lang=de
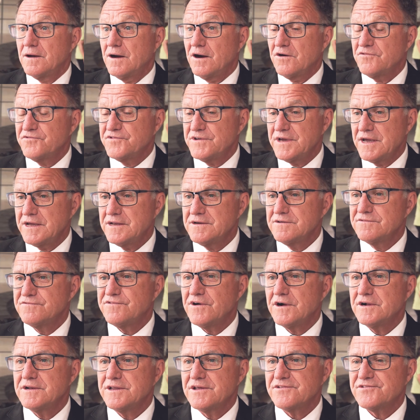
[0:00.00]
Auf jeden
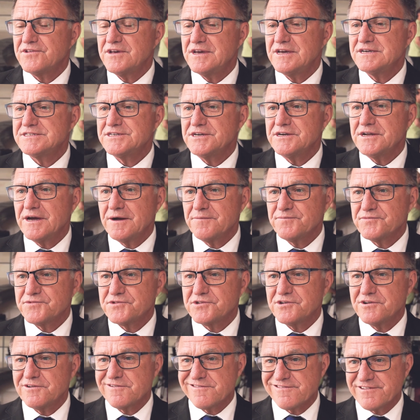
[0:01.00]
Fall das
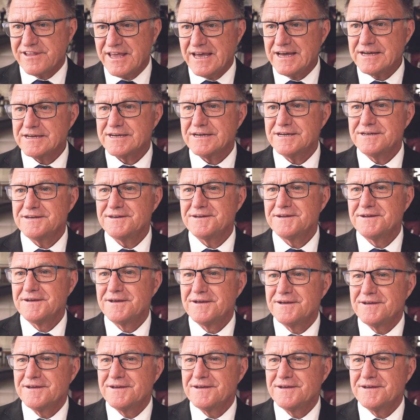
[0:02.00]
Ehrenamt stärken.